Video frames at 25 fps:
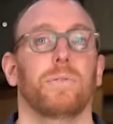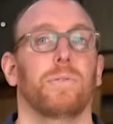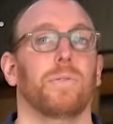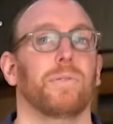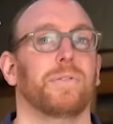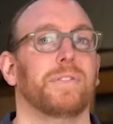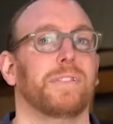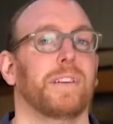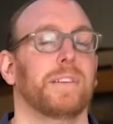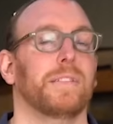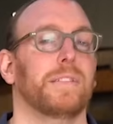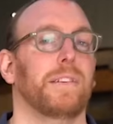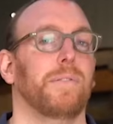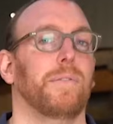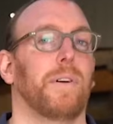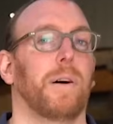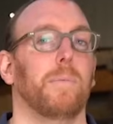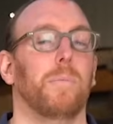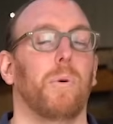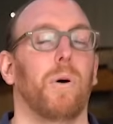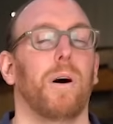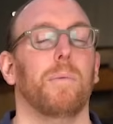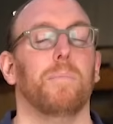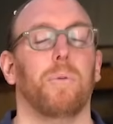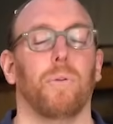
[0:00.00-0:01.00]
Donc ça c'est
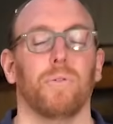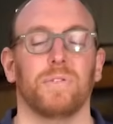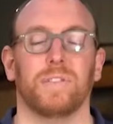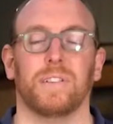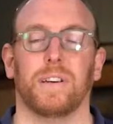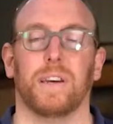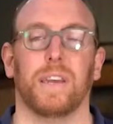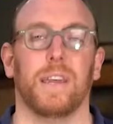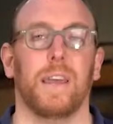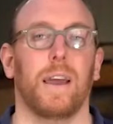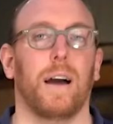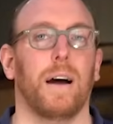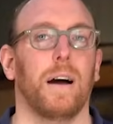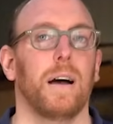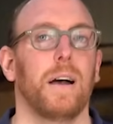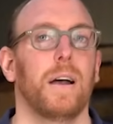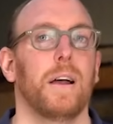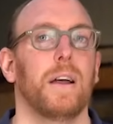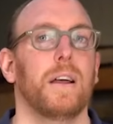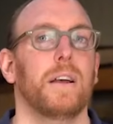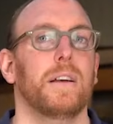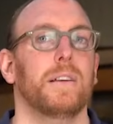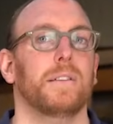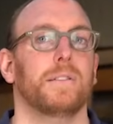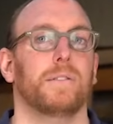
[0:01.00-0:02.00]
vraiment à proscrire,
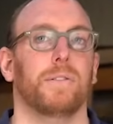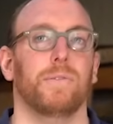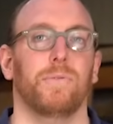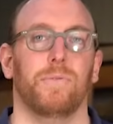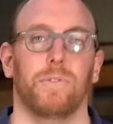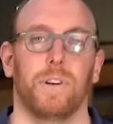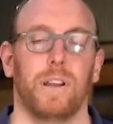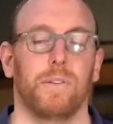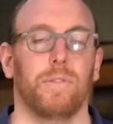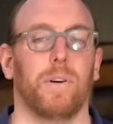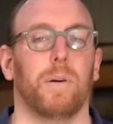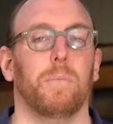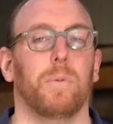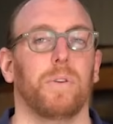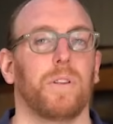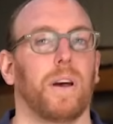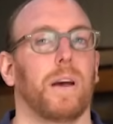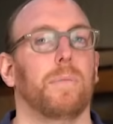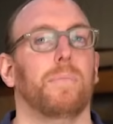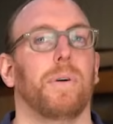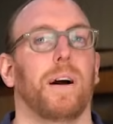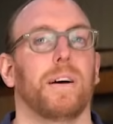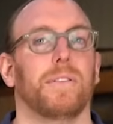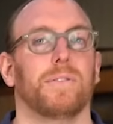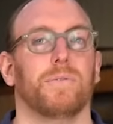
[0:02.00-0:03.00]
si vous voulez vraiment une
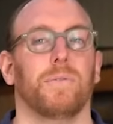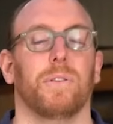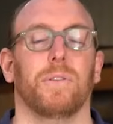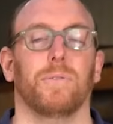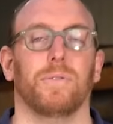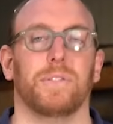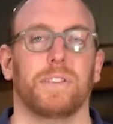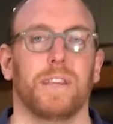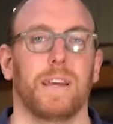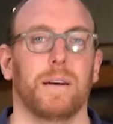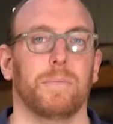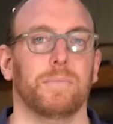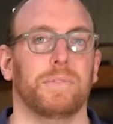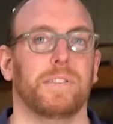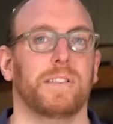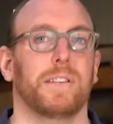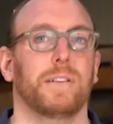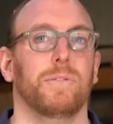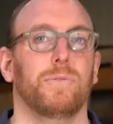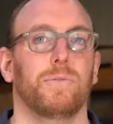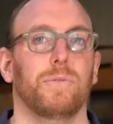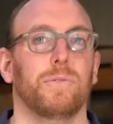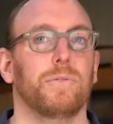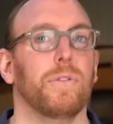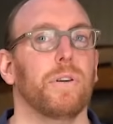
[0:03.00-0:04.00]
réparation à long terme, c'est
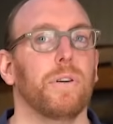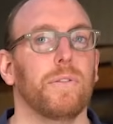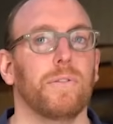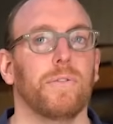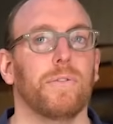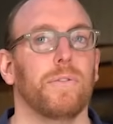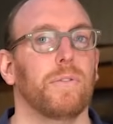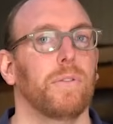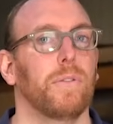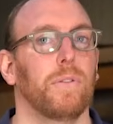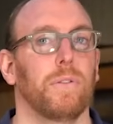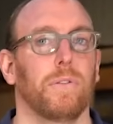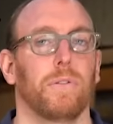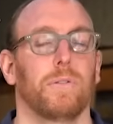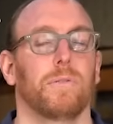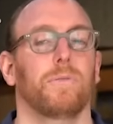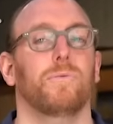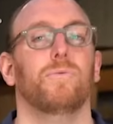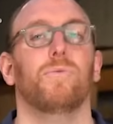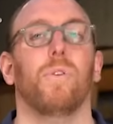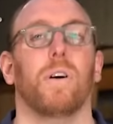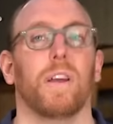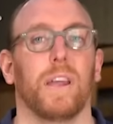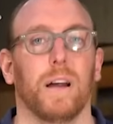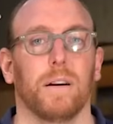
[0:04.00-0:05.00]
du neuf
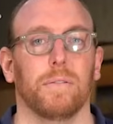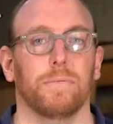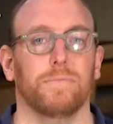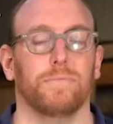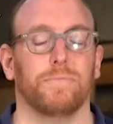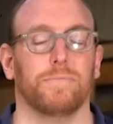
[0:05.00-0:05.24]
ou rien